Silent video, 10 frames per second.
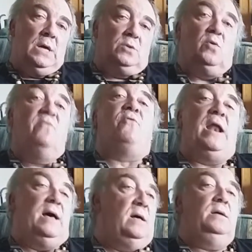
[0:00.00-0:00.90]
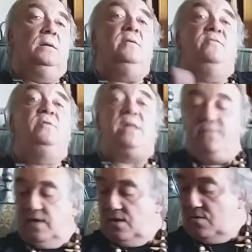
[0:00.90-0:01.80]
Donc voilà, euh, vous
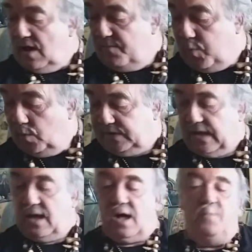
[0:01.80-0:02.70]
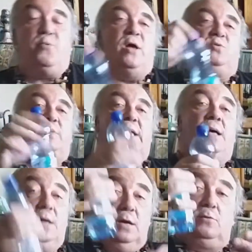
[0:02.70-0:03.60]
avez une réponse un peu à tout ça.
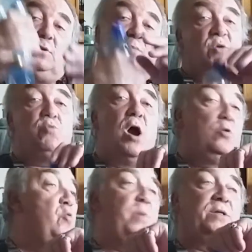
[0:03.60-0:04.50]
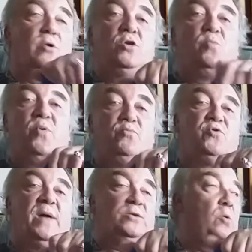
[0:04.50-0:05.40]
Excusez-moi, je bois un coup parce que là j'en peux plus,
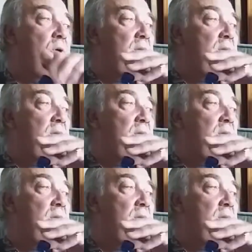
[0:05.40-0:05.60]
je parle trop.